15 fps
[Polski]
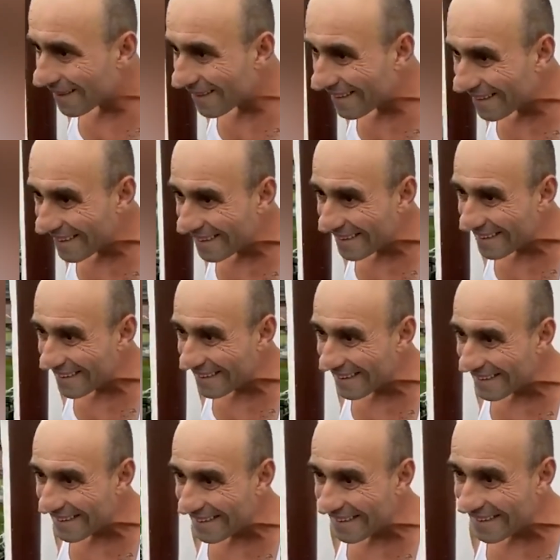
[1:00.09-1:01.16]
Wysyłałeś takie
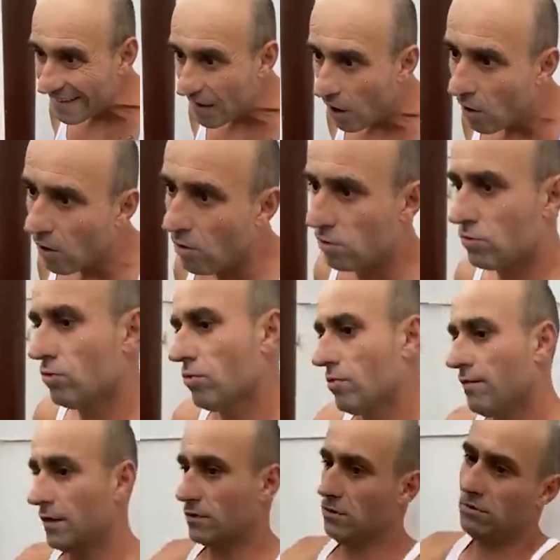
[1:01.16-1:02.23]
rzeczy? O
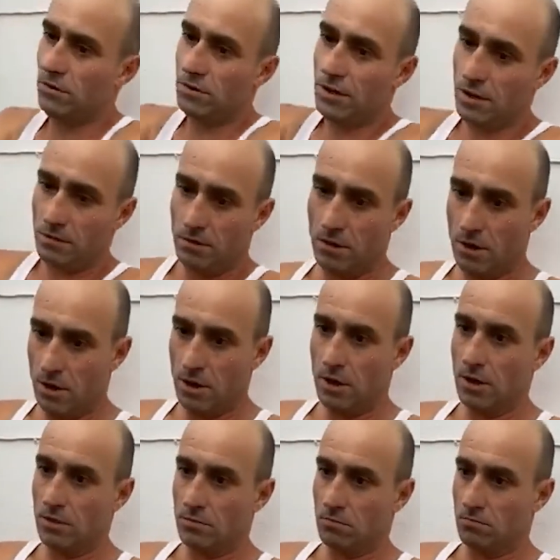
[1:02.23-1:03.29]
kurwa, to to nie...
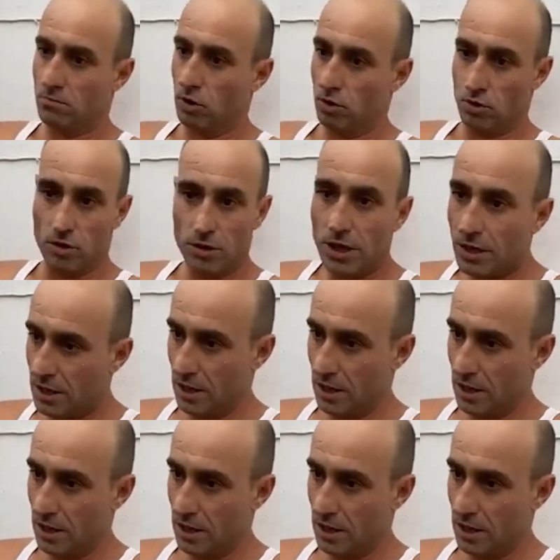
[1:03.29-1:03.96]
To to nie